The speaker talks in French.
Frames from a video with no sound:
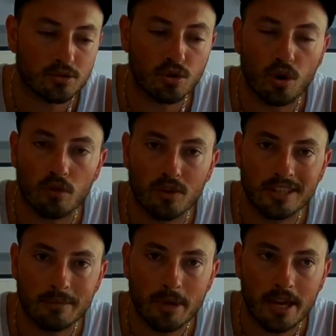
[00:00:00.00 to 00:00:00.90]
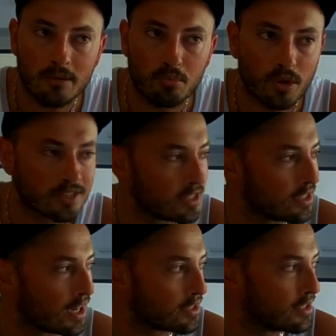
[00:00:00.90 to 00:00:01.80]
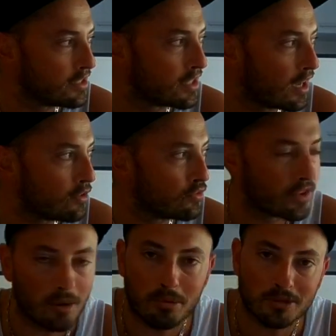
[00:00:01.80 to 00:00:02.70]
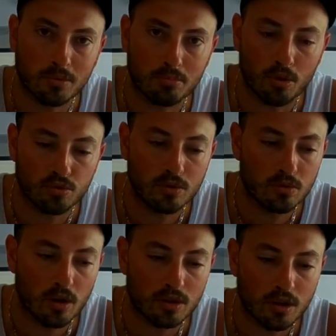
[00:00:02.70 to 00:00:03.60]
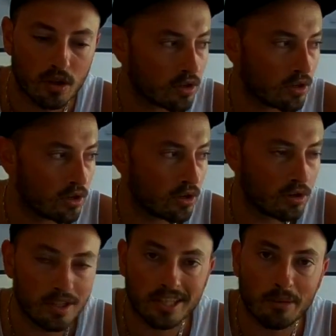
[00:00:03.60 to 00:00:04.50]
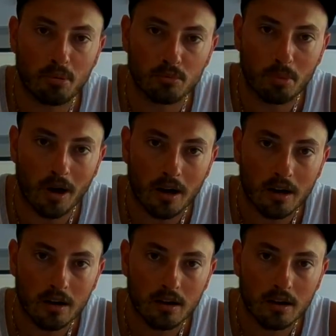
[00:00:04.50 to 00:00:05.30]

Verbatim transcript: Hein. Tu leur envoies des mails pour essayer de gratter une canne ou faire un placement de produit ou autre, euh, ils te répondent pas.